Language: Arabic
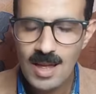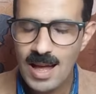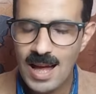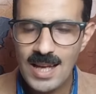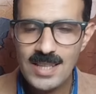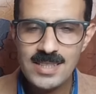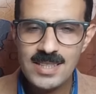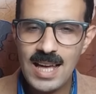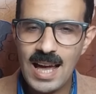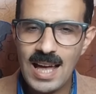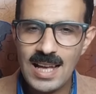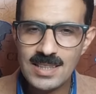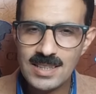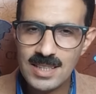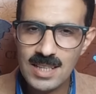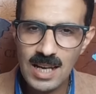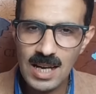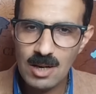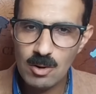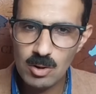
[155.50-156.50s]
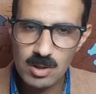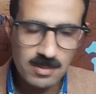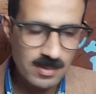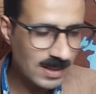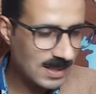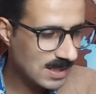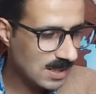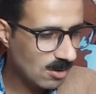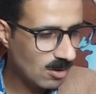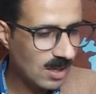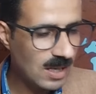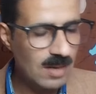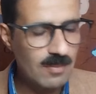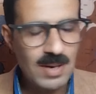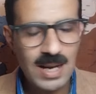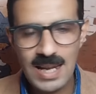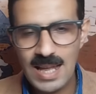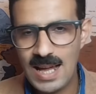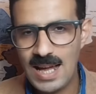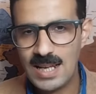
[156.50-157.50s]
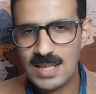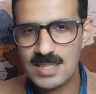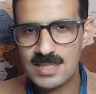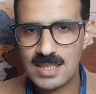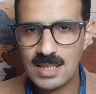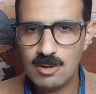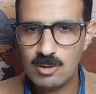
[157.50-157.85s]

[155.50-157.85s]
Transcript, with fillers: اي حد يحاول يمك زي كمالا هاريس